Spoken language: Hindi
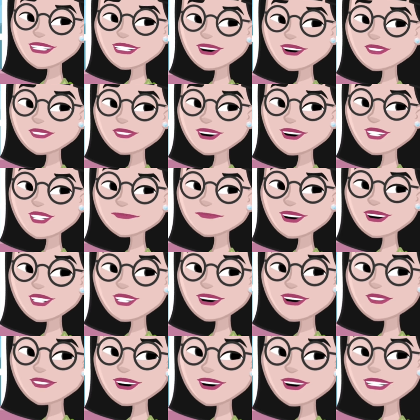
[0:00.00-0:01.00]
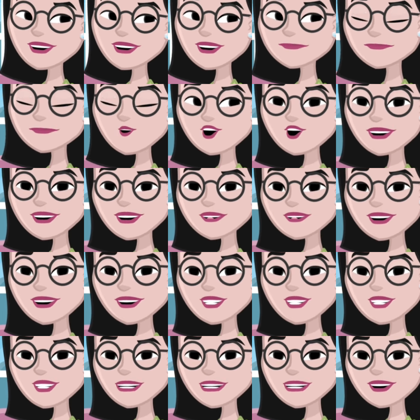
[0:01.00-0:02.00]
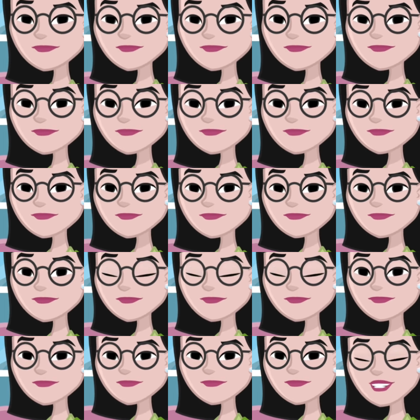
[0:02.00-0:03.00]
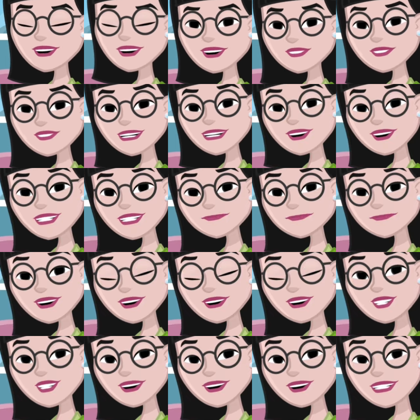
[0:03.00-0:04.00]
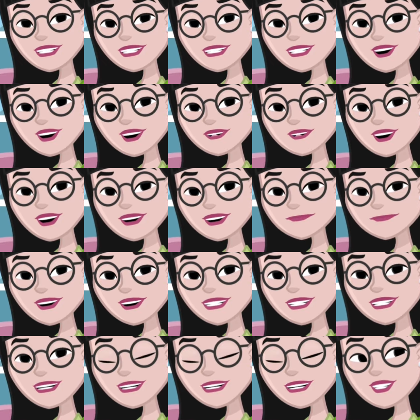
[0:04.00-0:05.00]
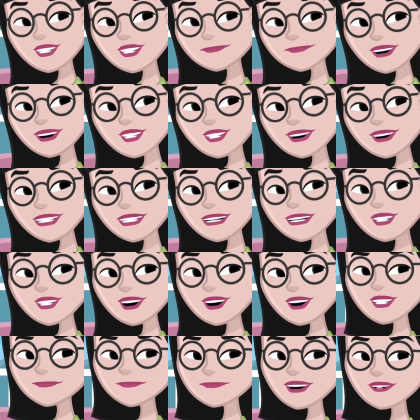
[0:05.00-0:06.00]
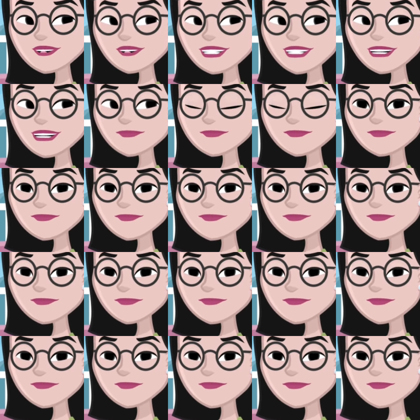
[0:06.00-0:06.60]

इस सफर में दिव्या का पूरा साथ दिया दिव्या की मां ने अकेले अपने तीन बच्चों की देखभाल की